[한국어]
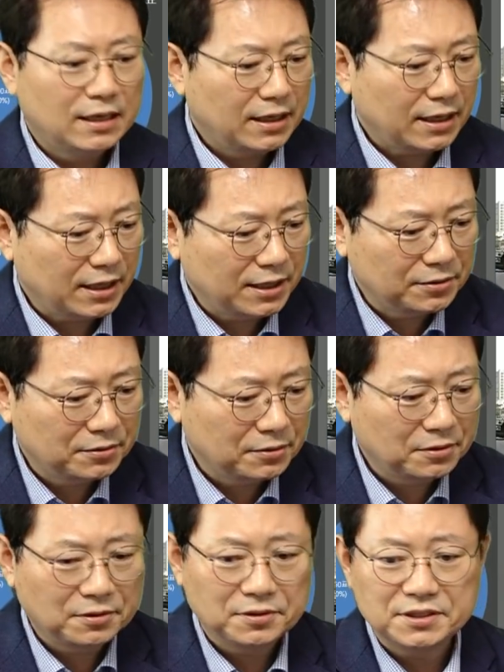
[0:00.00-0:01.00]

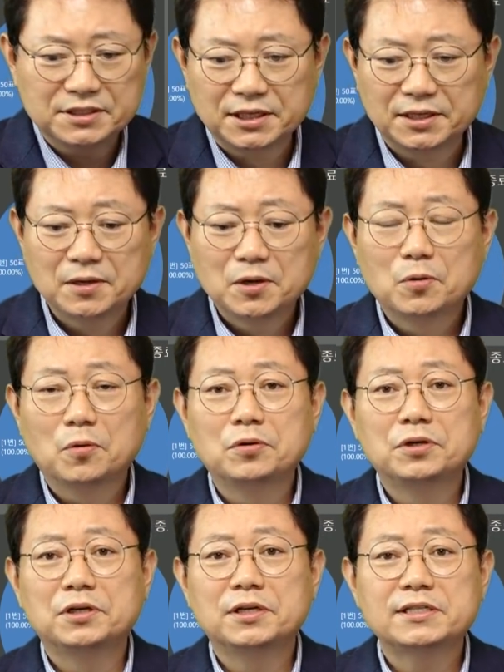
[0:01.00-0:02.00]
아이고 이제
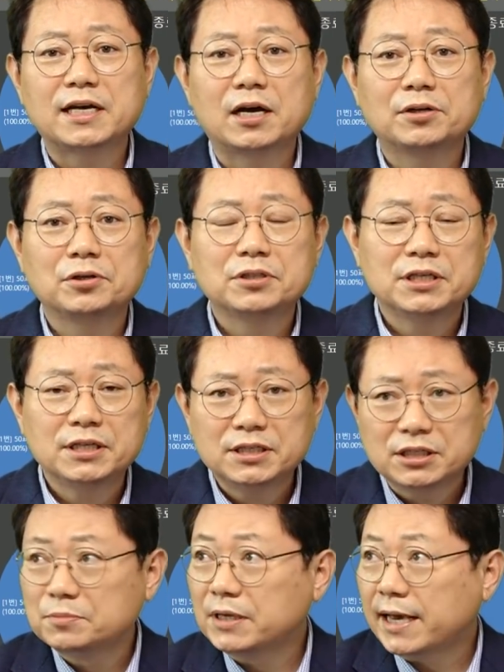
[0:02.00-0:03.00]
오늘 자가격리
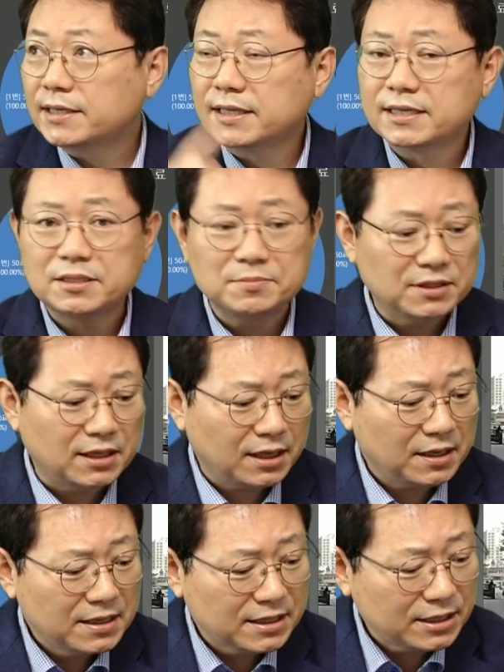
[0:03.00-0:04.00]
지금 이제 해제됐습니다.
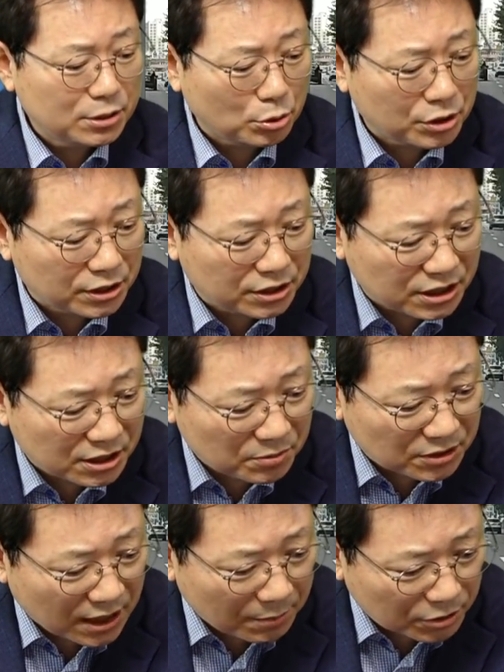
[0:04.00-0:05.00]
이 소리 듣기
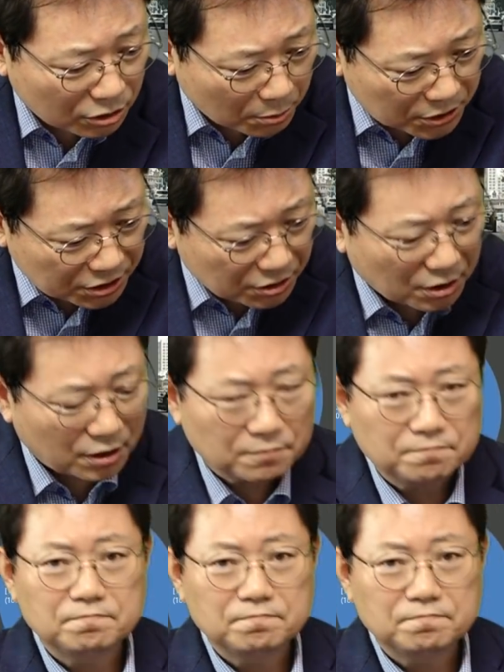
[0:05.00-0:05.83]
힘든데 한번 들어보시죠.